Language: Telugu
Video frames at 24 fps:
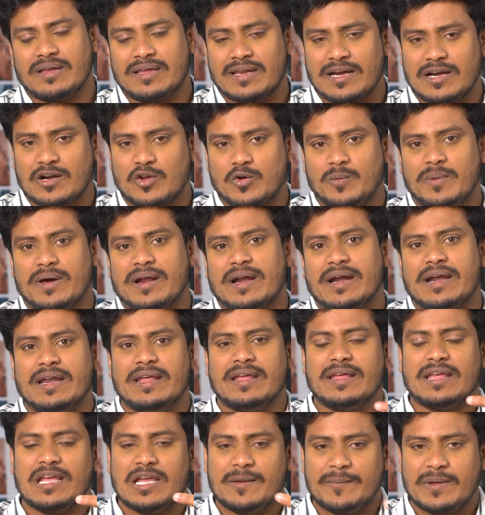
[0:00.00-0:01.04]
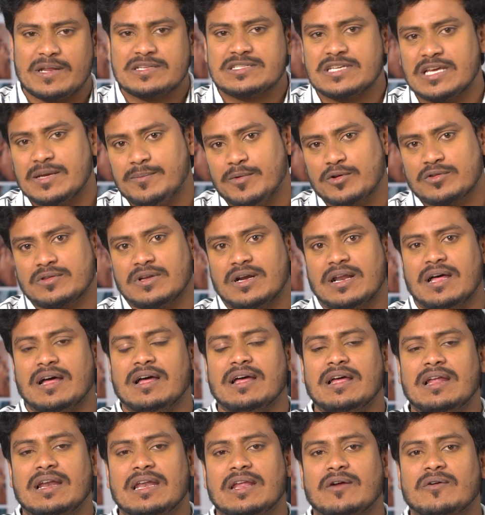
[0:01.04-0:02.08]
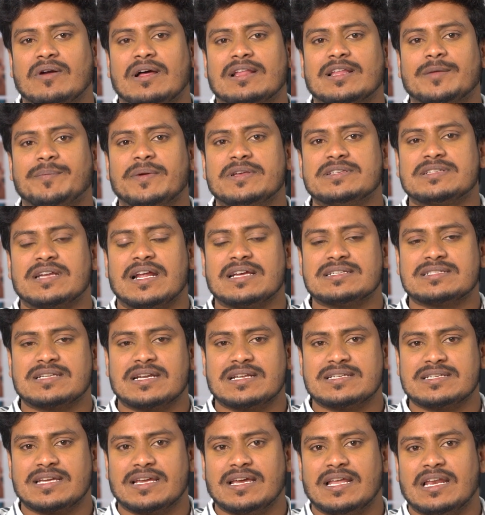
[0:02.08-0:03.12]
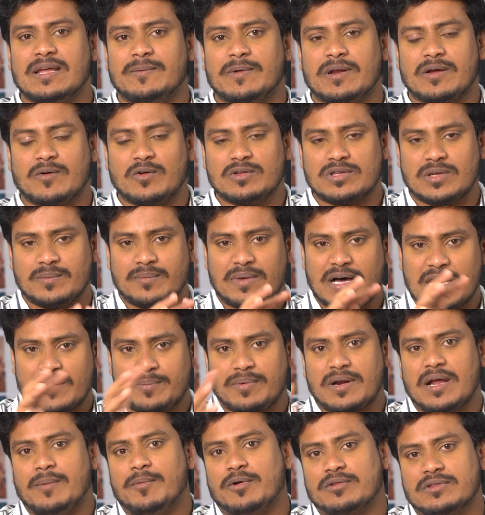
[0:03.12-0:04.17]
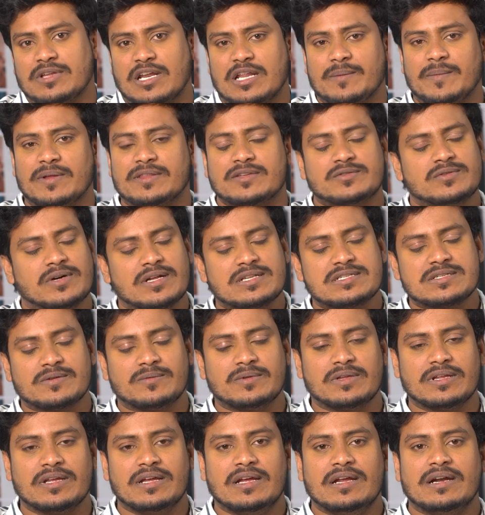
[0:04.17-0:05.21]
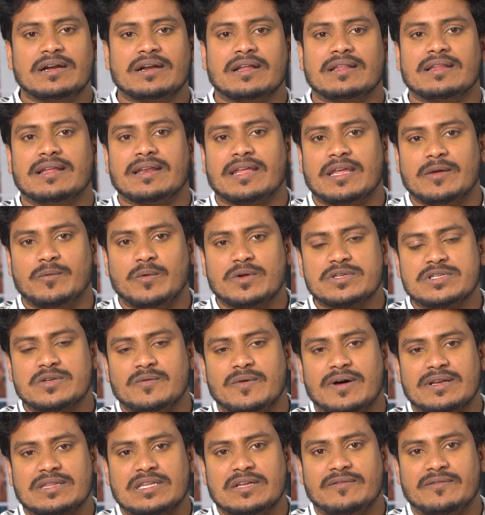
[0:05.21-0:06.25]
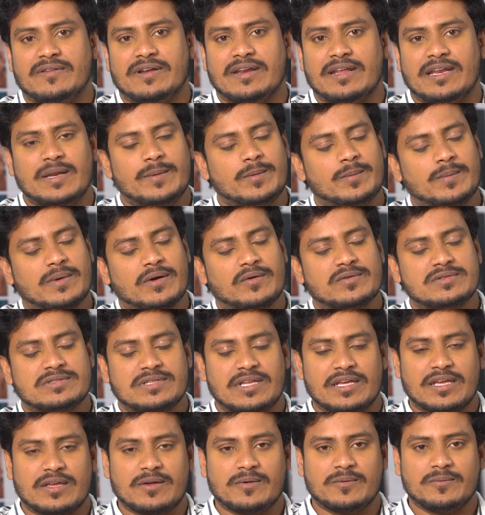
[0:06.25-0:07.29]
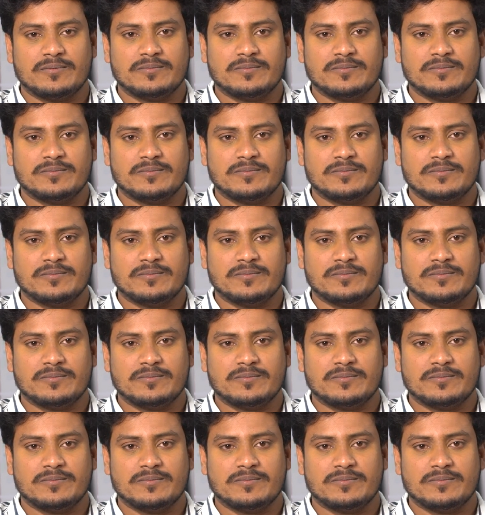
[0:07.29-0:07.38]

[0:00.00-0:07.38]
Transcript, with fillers: కిరణ్ కుమార్ రెడ్డి ఏమైనా చేయబోతున్నాడా లేకుంటే ఆంధ్రప్రదేశ్ రాష్ట్ర రాజకీయాలు ఏమైనా కొంత మార్పు రాబోతున్నాయని మాత్రం చూడాల్సి ఉంది టెల్ కీ కీప్ వాచింగ్ వార్తవని నేను మనోజ్ థ్యాంక్ యూ